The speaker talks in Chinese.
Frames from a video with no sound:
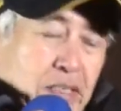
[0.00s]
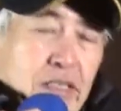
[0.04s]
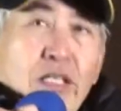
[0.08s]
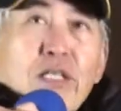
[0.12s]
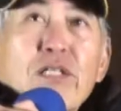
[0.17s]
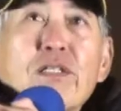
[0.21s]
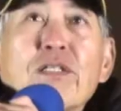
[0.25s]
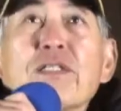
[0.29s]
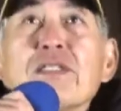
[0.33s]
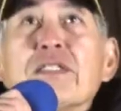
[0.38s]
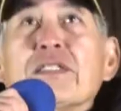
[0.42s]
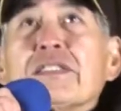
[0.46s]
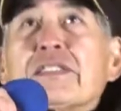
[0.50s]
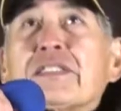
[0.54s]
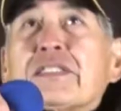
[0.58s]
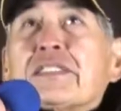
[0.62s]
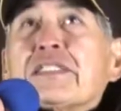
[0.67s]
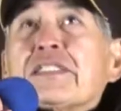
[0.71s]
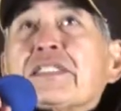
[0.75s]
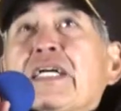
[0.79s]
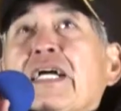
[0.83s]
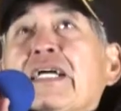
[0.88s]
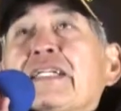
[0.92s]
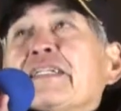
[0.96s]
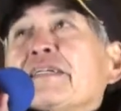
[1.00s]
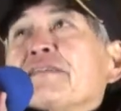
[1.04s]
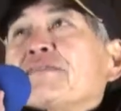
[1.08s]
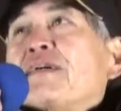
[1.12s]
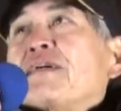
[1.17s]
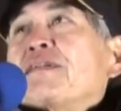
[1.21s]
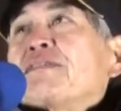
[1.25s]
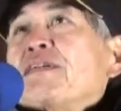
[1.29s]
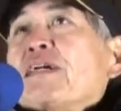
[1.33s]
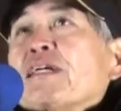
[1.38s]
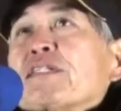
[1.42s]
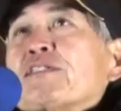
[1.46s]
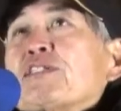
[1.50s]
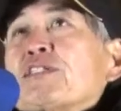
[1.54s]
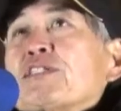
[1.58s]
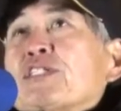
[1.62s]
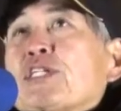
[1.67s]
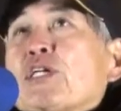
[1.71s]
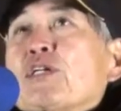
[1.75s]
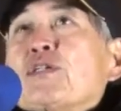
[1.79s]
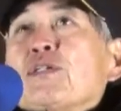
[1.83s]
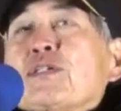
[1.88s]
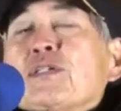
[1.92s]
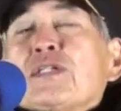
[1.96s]
种自然的方法去
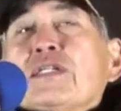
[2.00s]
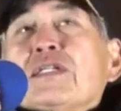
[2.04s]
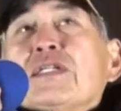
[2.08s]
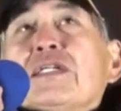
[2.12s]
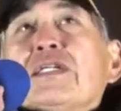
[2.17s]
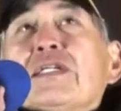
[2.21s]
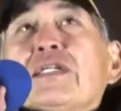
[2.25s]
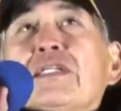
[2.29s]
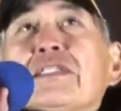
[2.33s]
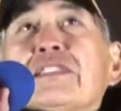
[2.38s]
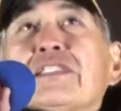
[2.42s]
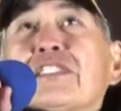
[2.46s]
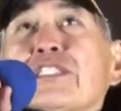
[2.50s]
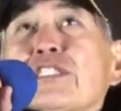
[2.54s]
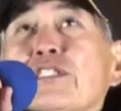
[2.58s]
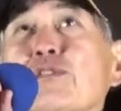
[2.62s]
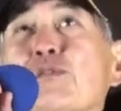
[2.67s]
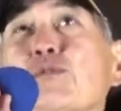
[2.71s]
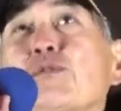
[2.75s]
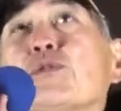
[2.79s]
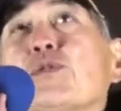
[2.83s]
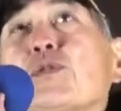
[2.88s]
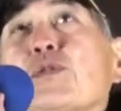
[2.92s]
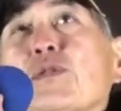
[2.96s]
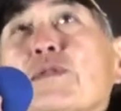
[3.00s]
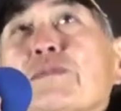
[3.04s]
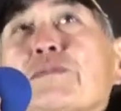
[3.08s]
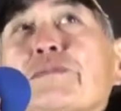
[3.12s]
种植物，